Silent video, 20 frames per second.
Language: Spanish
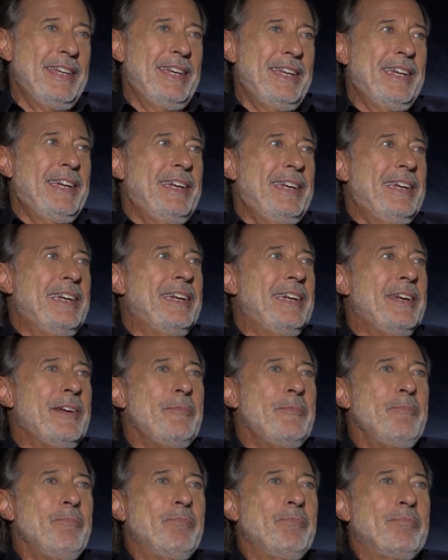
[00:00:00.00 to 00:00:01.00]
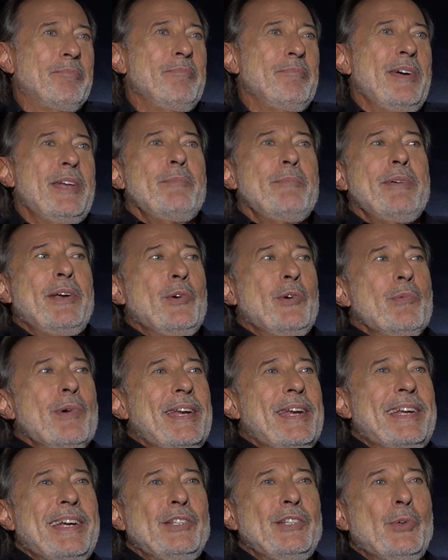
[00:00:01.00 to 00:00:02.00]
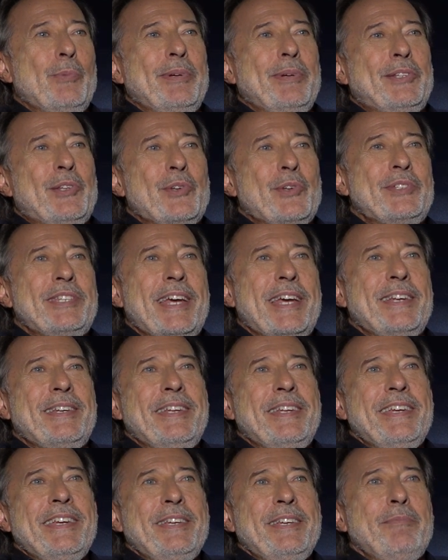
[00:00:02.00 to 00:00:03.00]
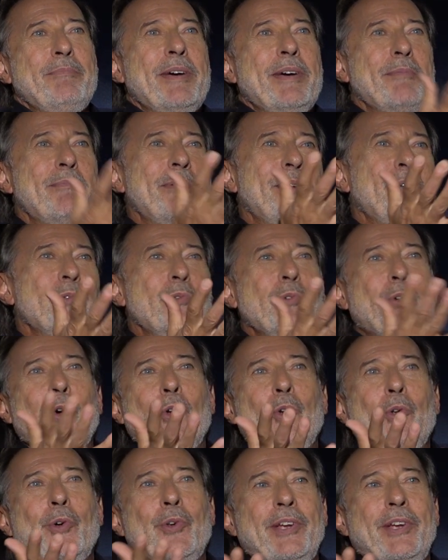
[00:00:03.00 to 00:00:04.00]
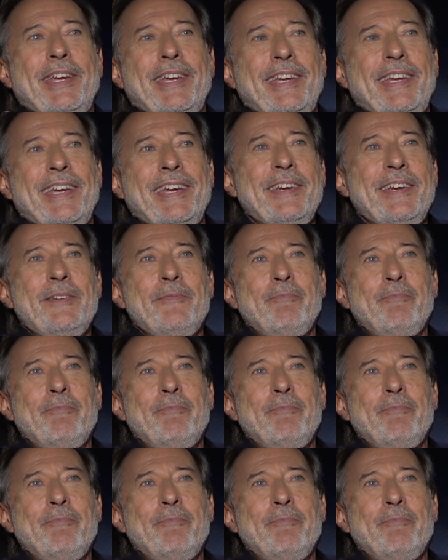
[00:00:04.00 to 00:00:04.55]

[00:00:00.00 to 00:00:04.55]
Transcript: Eh, verme como Alejandro Petrosian, verme en un color que,